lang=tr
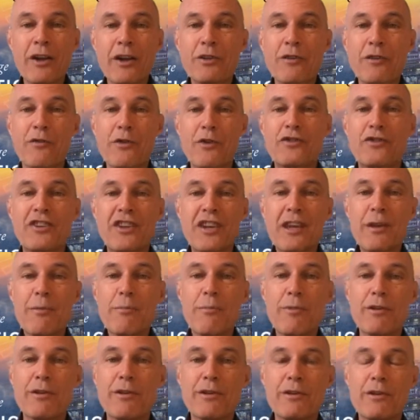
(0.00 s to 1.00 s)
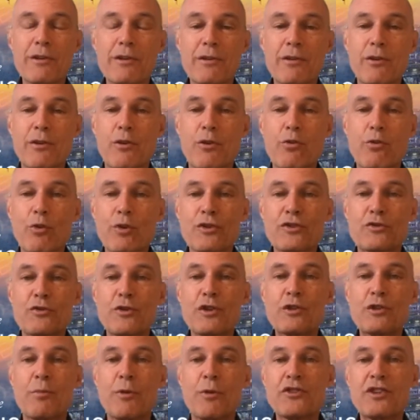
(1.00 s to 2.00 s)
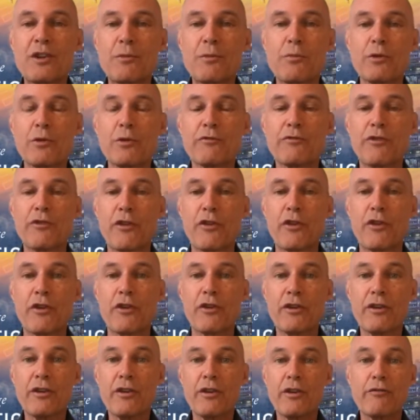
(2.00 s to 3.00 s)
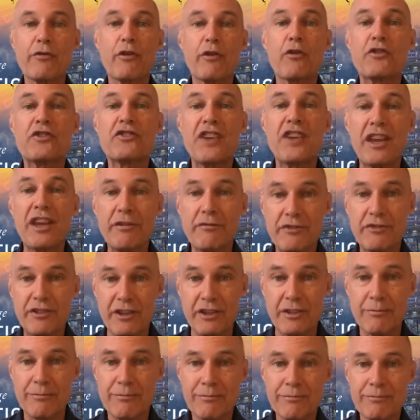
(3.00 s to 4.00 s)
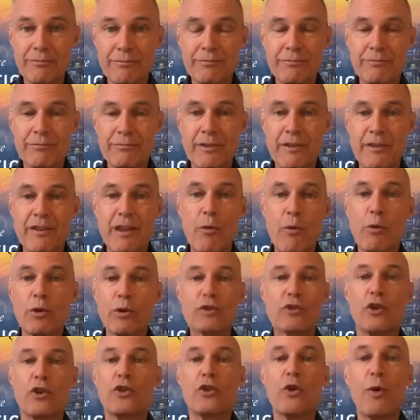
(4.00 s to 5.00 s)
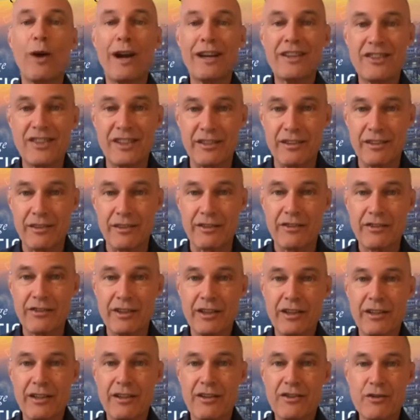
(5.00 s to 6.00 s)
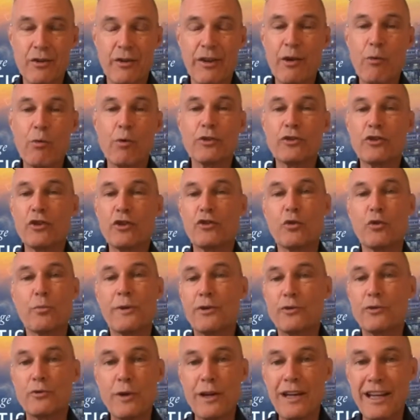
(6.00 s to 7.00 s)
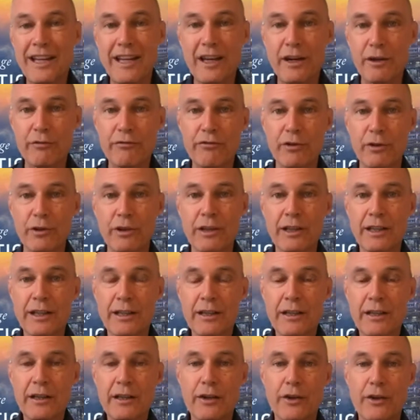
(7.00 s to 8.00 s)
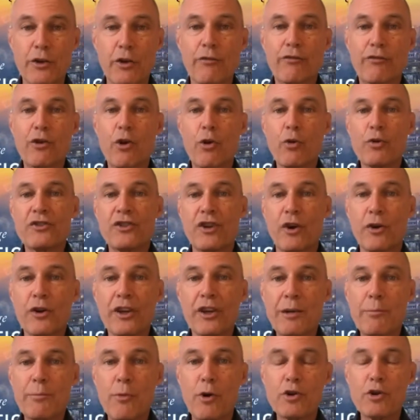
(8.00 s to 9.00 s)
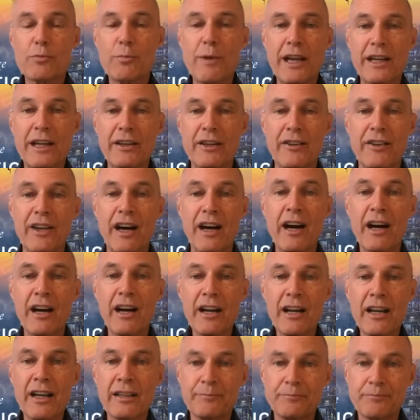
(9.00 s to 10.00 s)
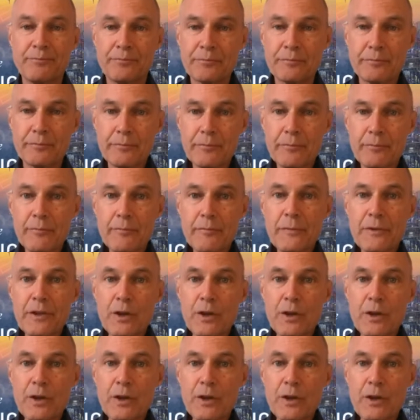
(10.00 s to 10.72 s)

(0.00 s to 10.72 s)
Bu özellikle Japonya havai uçuşunda patlak verdi. Ekip bir kaza olmasından korkuyordu. Ama biz hem ekibi hem uçağı zorladık.